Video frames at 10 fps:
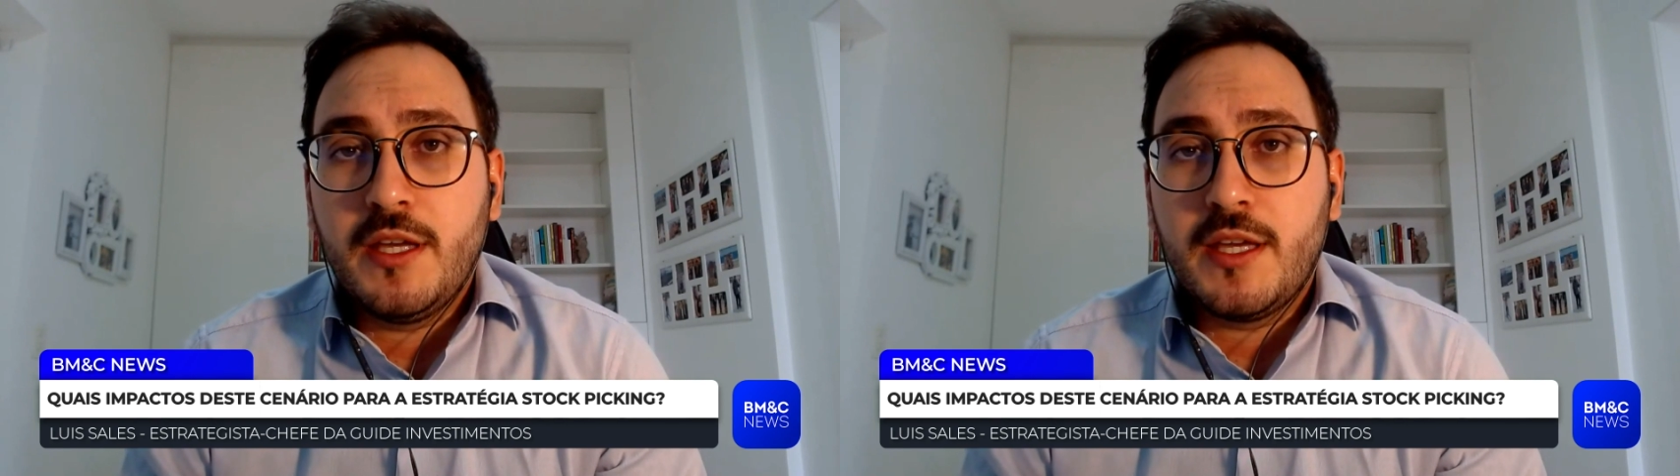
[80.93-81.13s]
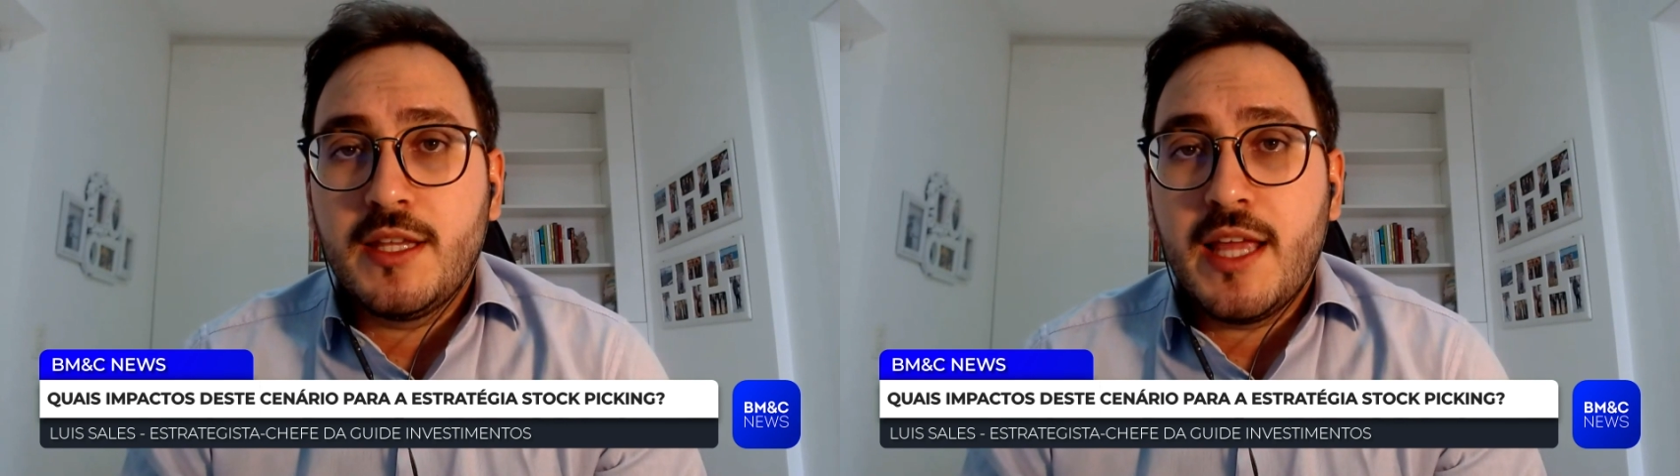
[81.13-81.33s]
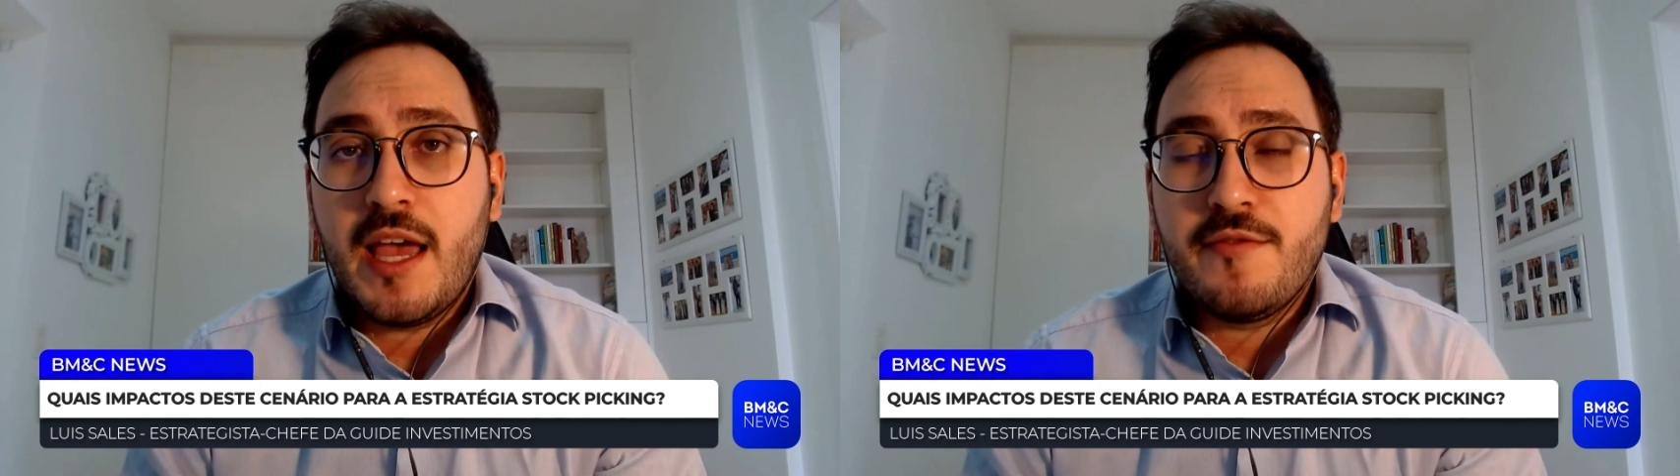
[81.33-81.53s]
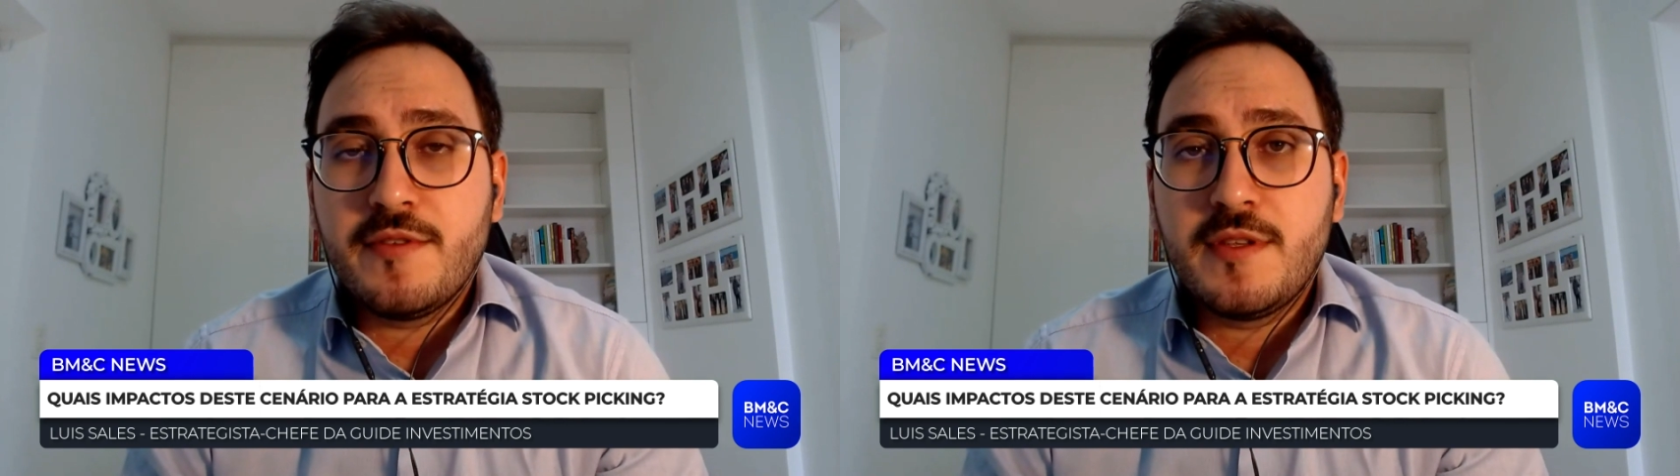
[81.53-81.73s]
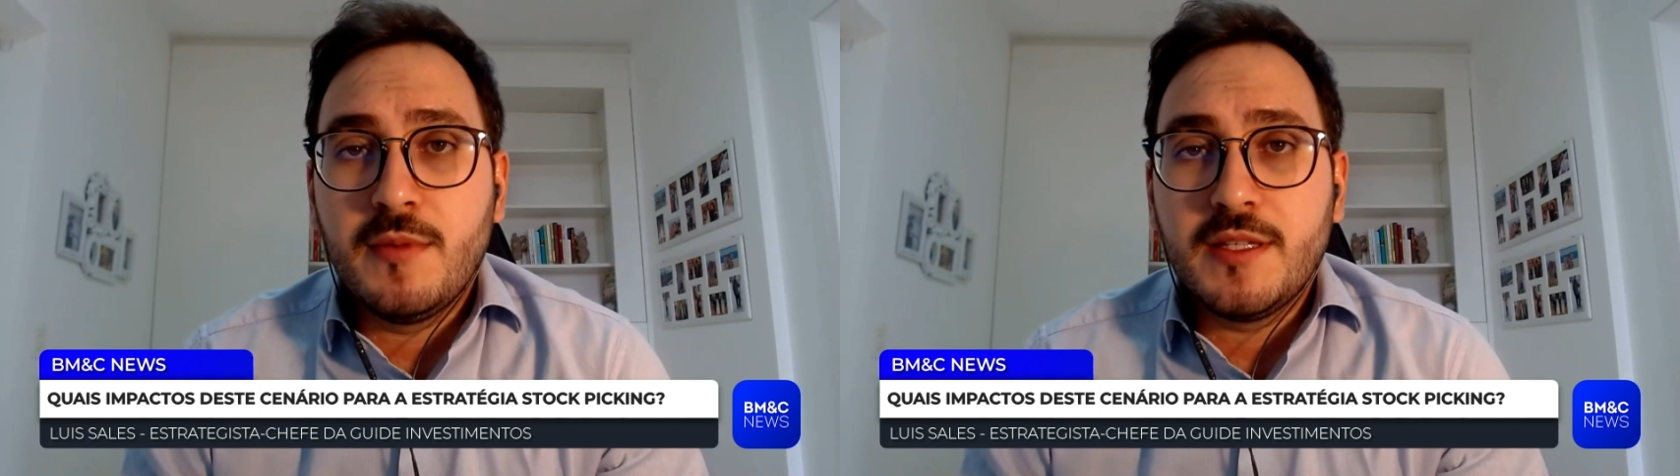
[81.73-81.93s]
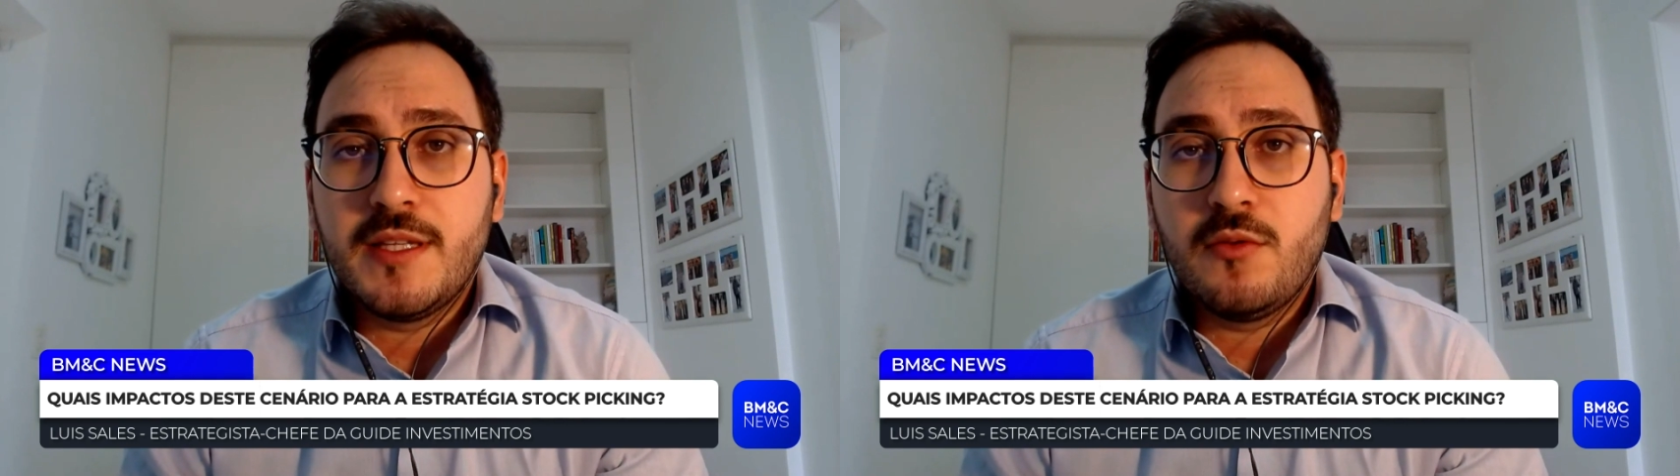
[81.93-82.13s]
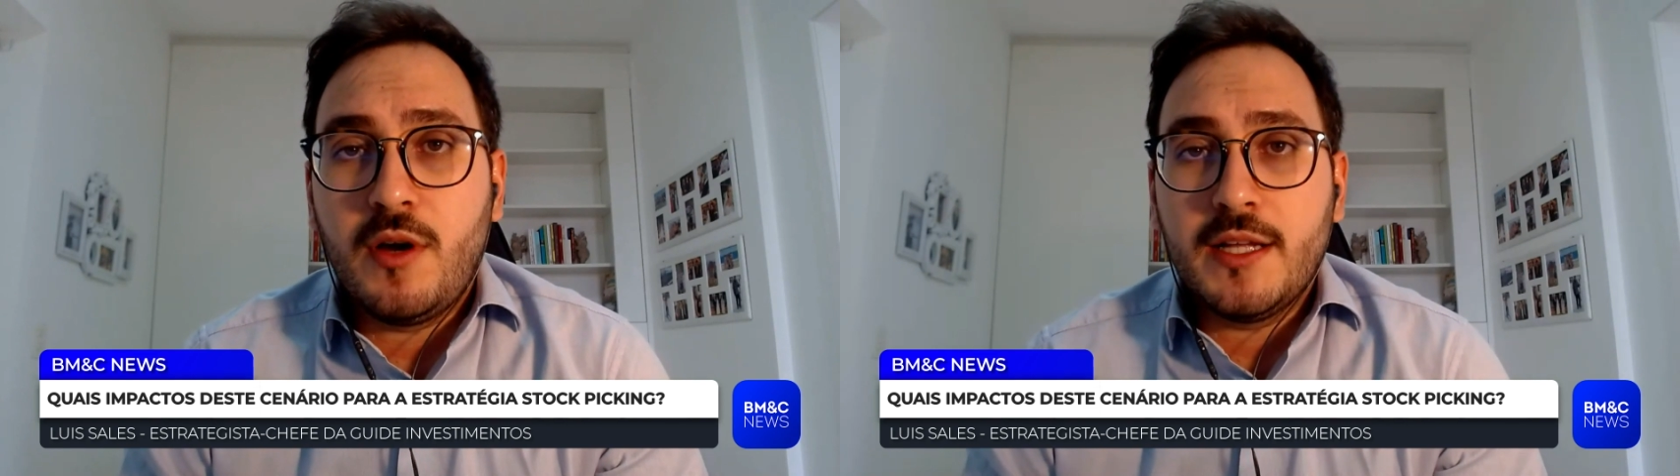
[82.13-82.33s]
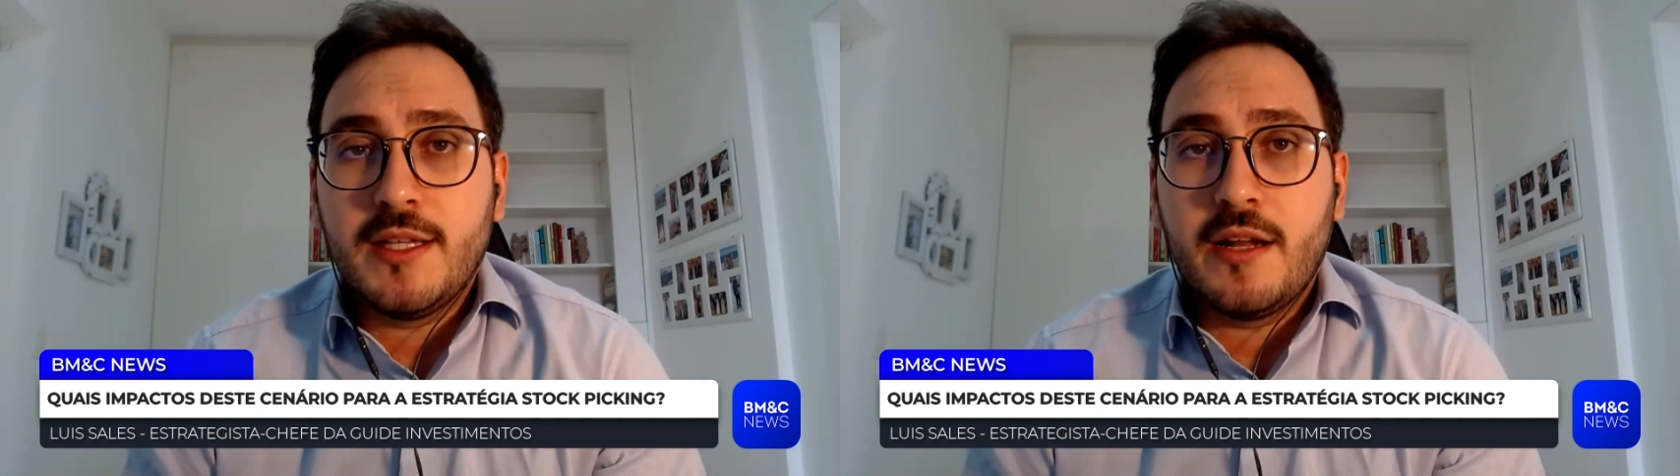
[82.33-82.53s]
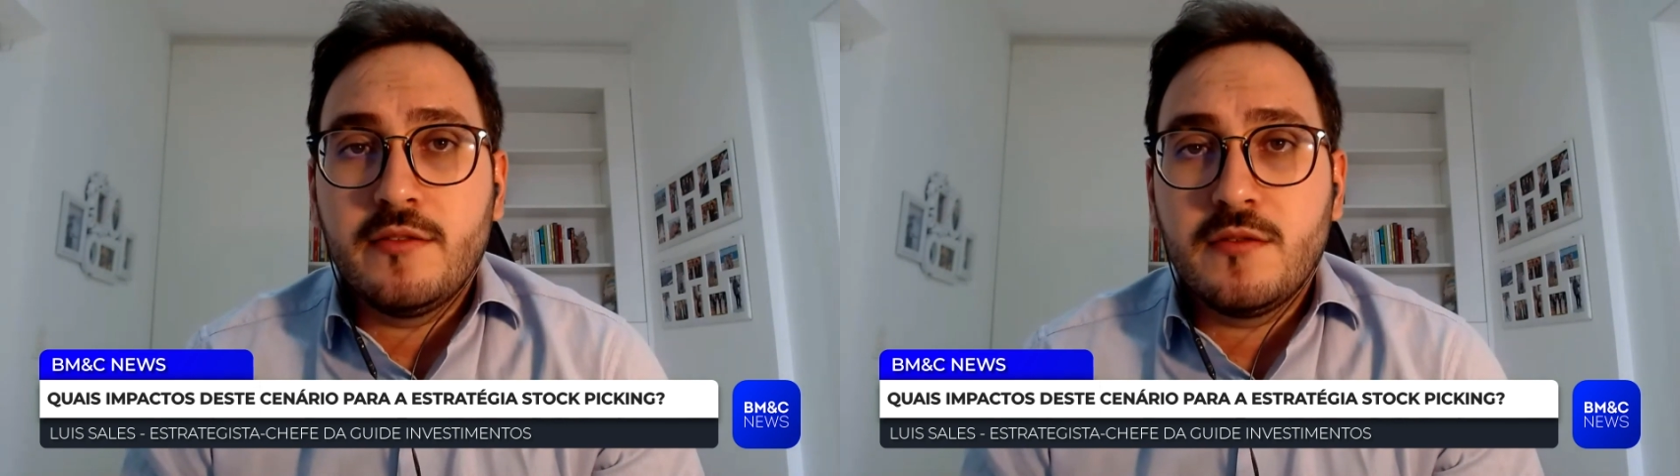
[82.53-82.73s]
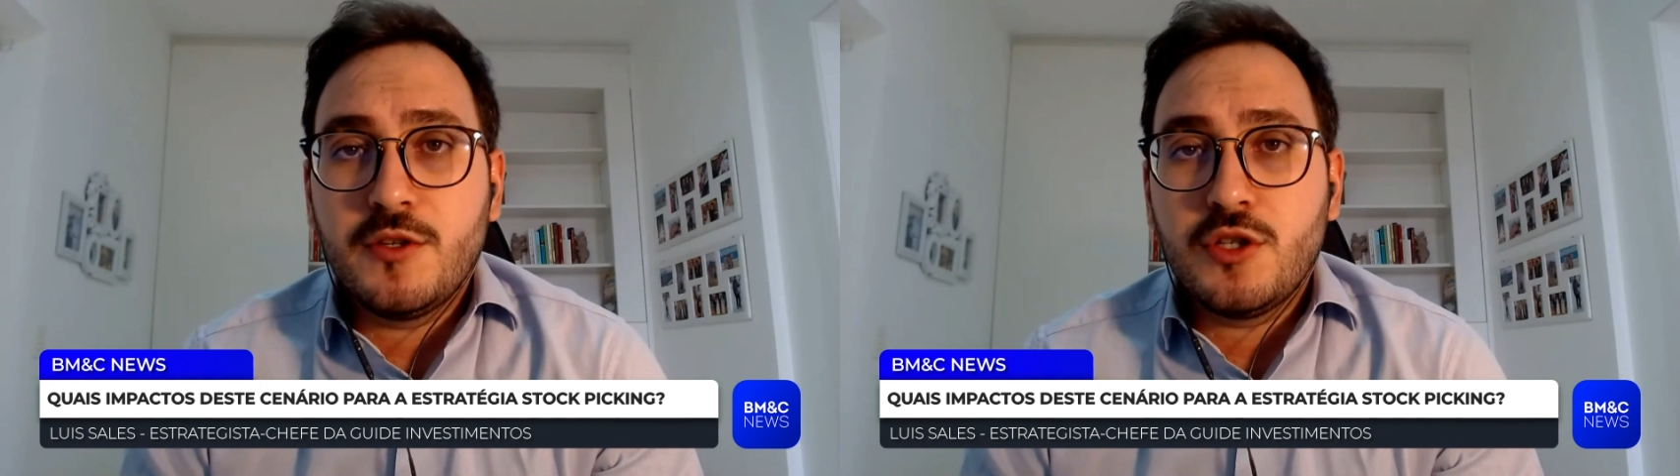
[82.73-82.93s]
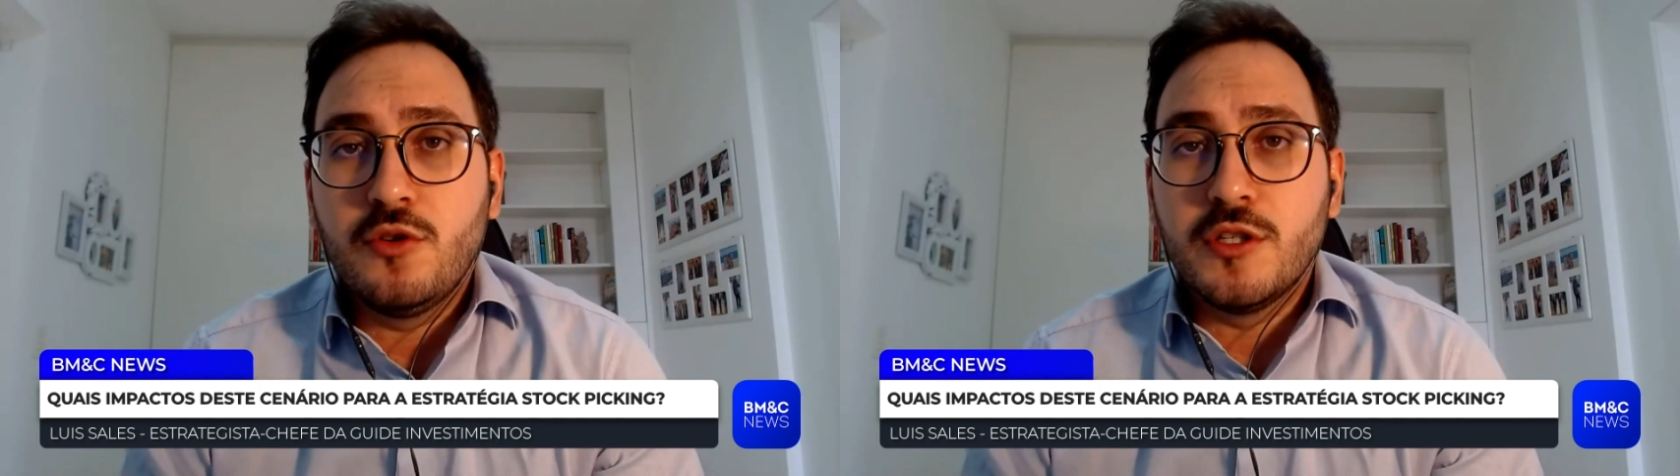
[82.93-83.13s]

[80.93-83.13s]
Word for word: que deve se manter no radar dos investidores,